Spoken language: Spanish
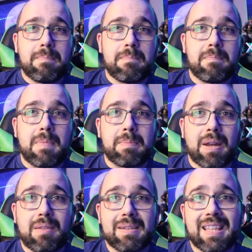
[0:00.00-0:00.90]
me
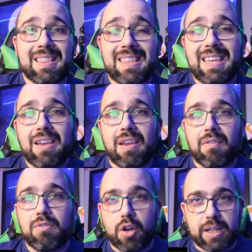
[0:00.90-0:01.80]
parece bastante
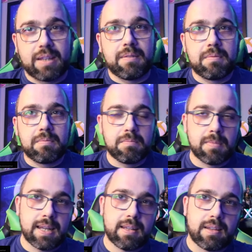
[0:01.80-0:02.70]
flojete,
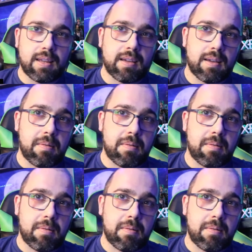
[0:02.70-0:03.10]
¿vale?